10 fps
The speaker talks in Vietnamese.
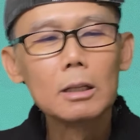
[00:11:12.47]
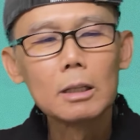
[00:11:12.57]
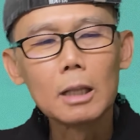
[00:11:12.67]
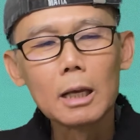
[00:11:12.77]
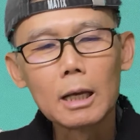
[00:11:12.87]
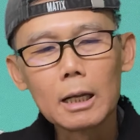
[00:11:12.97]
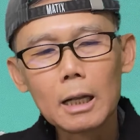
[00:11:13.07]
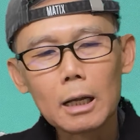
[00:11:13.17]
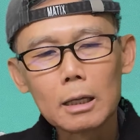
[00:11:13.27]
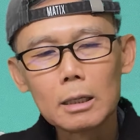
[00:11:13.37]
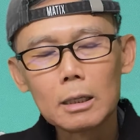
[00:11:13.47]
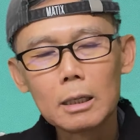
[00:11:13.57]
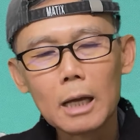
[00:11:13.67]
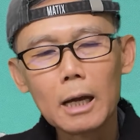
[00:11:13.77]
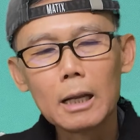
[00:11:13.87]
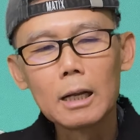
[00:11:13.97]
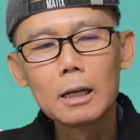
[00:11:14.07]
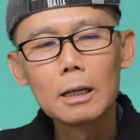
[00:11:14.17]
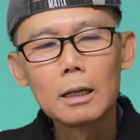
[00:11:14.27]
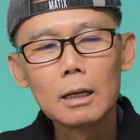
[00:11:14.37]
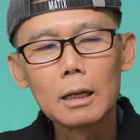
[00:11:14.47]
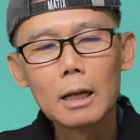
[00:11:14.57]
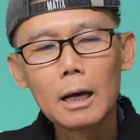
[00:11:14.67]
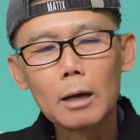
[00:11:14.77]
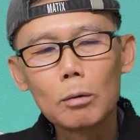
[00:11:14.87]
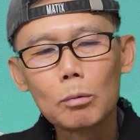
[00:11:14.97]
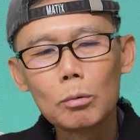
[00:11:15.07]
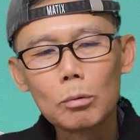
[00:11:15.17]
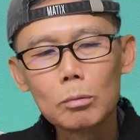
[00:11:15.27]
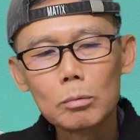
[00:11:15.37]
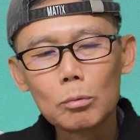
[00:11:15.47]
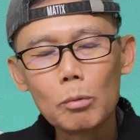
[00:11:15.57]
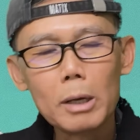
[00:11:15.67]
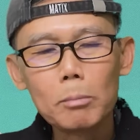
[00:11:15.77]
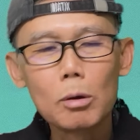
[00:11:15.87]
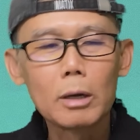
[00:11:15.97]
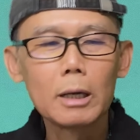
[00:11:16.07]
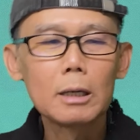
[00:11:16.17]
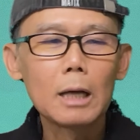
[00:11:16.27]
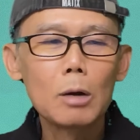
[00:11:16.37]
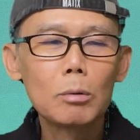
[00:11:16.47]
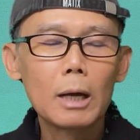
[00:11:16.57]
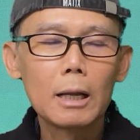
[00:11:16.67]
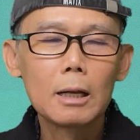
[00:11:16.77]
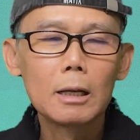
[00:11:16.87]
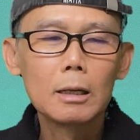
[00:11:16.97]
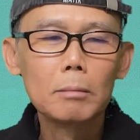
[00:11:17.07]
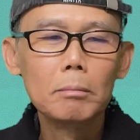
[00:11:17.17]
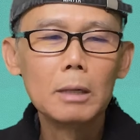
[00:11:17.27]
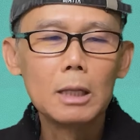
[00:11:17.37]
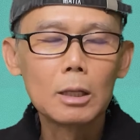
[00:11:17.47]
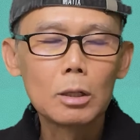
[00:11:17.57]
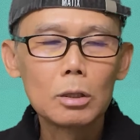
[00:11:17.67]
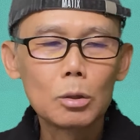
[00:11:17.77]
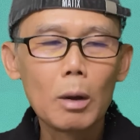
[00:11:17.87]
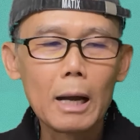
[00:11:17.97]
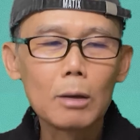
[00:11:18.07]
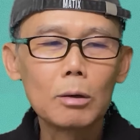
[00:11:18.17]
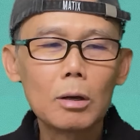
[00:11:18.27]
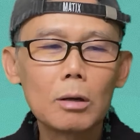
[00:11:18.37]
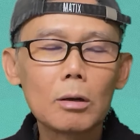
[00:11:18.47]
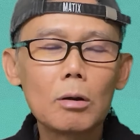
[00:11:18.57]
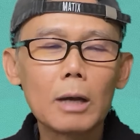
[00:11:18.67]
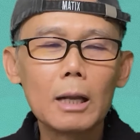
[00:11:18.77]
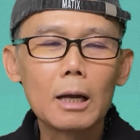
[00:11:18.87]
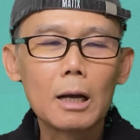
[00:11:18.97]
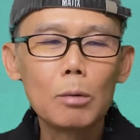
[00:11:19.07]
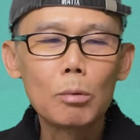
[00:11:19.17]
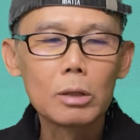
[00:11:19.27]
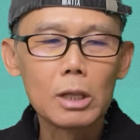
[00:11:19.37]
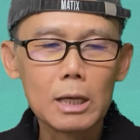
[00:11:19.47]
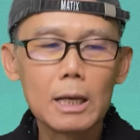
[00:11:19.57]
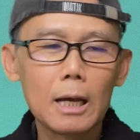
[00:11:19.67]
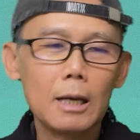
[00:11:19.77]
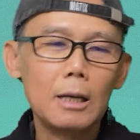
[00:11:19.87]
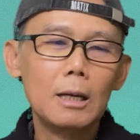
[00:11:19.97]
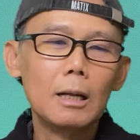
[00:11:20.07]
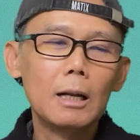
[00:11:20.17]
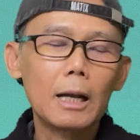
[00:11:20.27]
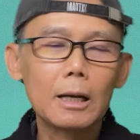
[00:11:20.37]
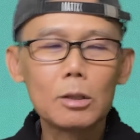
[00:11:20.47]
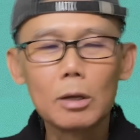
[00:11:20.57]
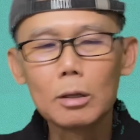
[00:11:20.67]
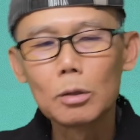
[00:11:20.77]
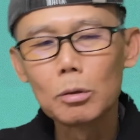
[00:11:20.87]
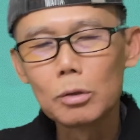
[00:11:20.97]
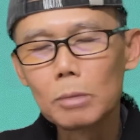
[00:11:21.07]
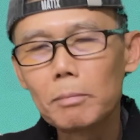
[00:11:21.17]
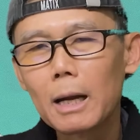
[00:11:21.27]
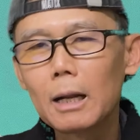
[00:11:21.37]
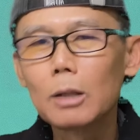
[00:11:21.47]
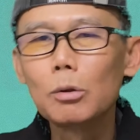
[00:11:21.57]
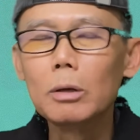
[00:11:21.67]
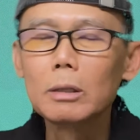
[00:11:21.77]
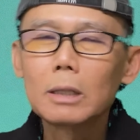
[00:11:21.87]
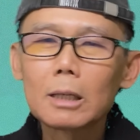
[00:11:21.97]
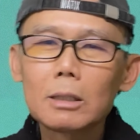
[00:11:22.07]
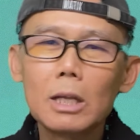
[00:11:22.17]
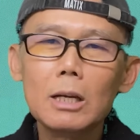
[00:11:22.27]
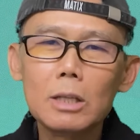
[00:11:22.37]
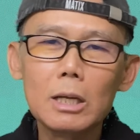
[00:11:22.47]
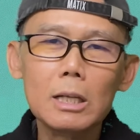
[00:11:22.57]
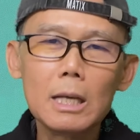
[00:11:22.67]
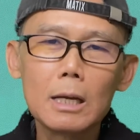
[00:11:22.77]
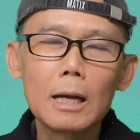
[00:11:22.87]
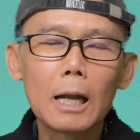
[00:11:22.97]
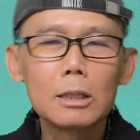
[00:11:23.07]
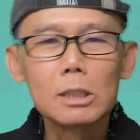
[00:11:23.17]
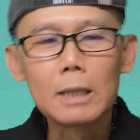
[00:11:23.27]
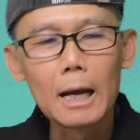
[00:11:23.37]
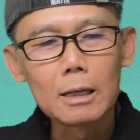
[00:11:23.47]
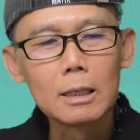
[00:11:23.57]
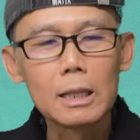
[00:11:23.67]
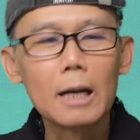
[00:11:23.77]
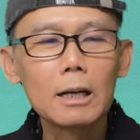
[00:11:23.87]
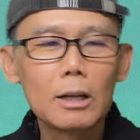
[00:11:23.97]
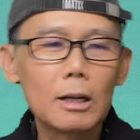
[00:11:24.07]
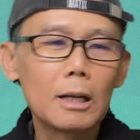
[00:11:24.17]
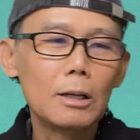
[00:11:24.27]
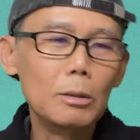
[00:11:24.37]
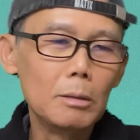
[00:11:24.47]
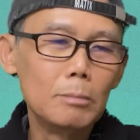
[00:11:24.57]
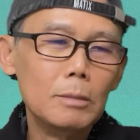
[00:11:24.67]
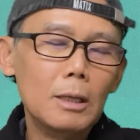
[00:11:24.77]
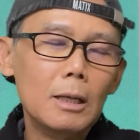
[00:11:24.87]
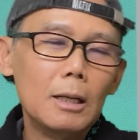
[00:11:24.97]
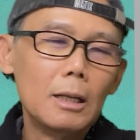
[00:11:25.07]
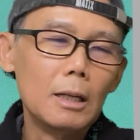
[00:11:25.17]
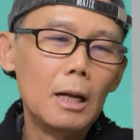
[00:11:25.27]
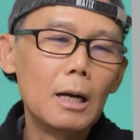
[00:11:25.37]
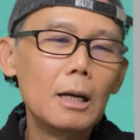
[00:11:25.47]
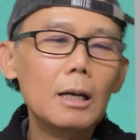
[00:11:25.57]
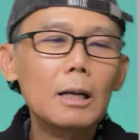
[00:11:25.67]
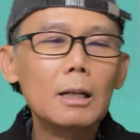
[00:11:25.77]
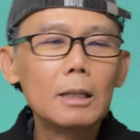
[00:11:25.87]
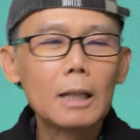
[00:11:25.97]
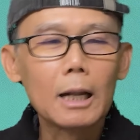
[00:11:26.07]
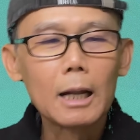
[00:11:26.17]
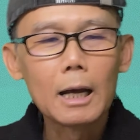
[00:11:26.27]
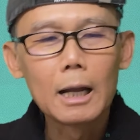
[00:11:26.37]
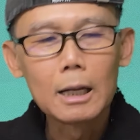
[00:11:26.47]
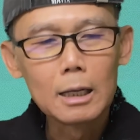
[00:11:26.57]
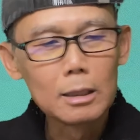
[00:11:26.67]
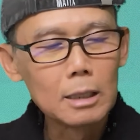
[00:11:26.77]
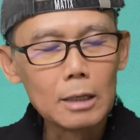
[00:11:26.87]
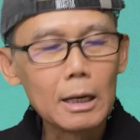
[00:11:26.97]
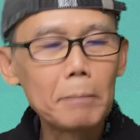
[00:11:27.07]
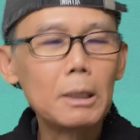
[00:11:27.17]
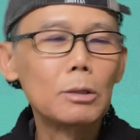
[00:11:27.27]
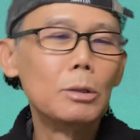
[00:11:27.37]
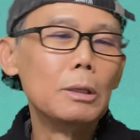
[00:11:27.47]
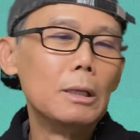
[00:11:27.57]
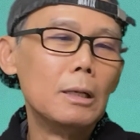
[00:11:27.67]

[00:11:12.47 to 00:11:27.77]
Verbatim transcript: Thì cái này đó là nguyên một cái câu này đó, mình dịch thoáng của nó có nghĩa là không có chi nha, là cái chuyện tôi giúp anh là chuyện tất nhiên dĩ nhiên, anh xứng đáng được nhận cái đó đó, đúng không đó. Thành ra anh đừng cảm ơn tôi.